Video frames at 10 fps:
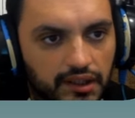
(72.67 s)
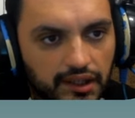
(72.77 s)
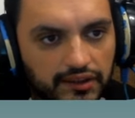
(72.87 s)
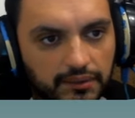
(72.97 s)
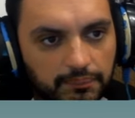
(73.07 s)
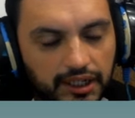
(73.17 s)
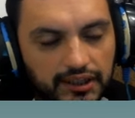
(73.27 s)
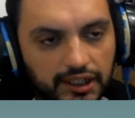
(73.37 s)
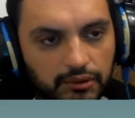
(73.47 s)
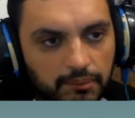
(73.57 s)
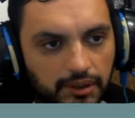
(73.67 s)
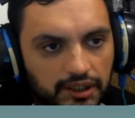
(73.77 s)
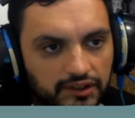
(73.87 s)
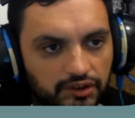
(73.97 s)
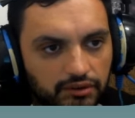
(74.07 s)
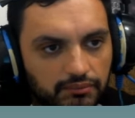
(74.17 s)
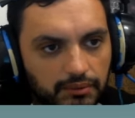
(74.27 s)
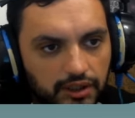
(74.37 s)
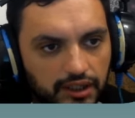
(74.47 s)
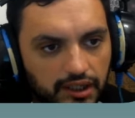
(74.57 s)
es para instalar una aplicación
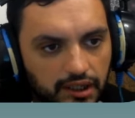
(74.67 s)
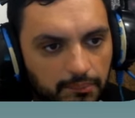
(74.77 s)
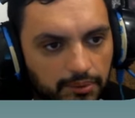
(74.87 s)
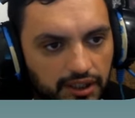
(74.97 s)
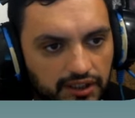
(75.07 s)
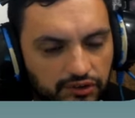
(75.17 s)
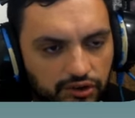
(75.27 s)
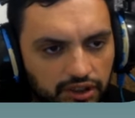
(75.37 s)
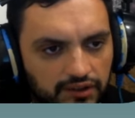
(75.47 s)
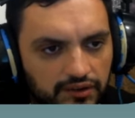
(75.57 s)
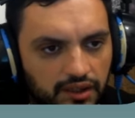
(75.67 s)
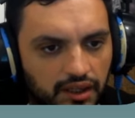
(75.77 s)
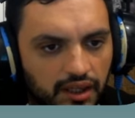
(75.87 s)
vamos a ir a aplicaciones